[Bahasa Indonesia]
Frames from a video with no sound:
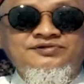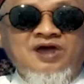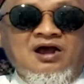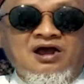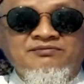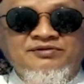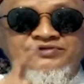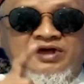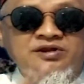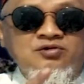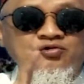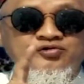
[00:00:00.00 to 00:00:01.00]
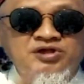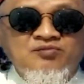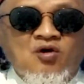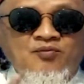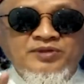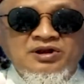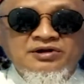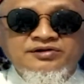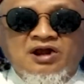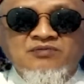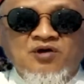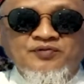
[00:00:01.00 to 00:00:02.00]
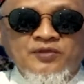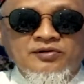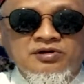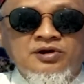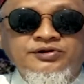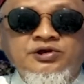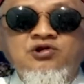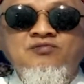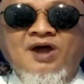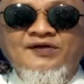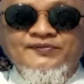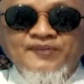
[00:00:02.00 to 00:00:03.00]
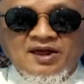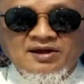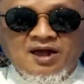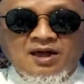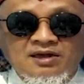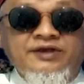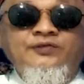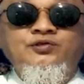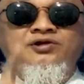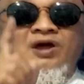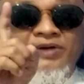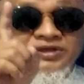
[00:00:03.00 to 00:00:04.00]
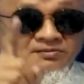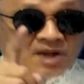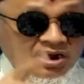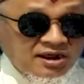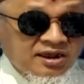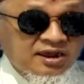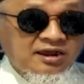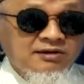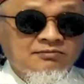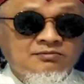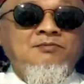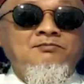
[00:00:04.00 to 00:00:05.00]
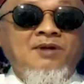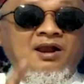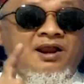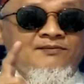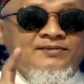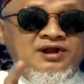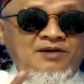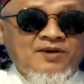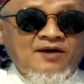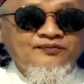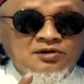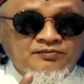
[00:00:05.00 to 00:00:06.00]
Jangan mencari kunci mobil dan motor di rumah tetangga. Itu namanya maling, malah mendapat